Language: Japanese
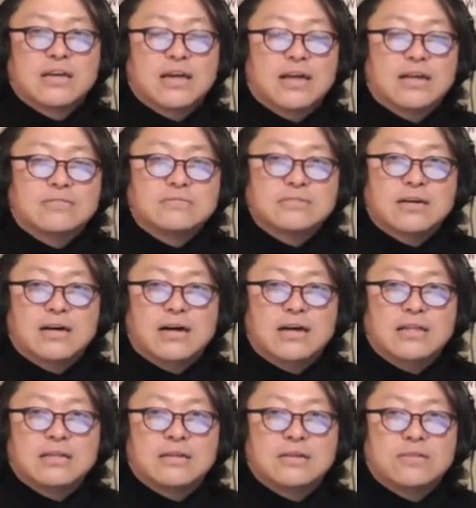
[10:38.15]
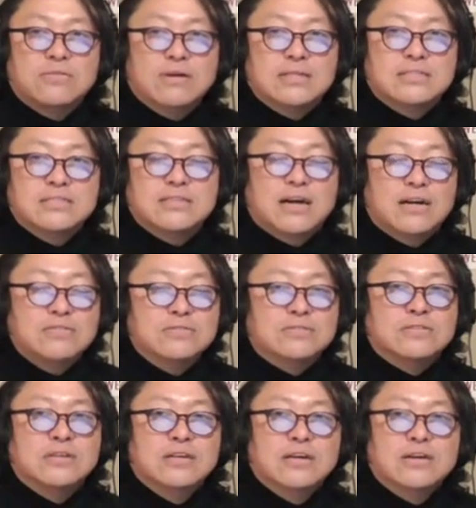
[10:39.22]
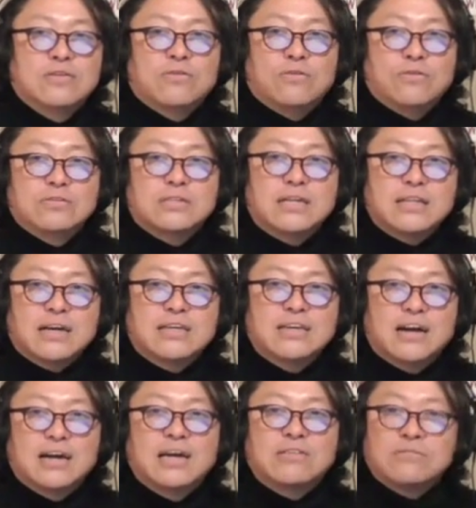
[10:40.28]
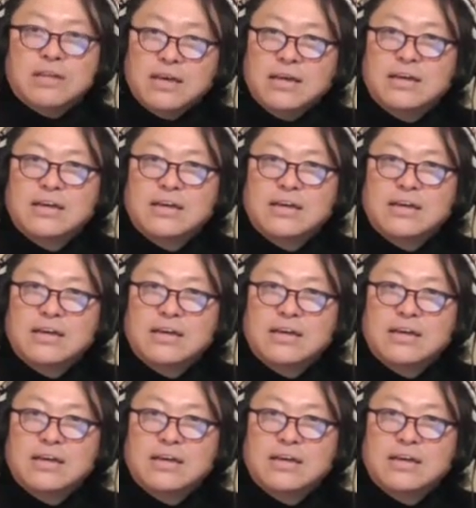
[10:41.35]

キャラクターありきとは違う、こう、叩き上げのね、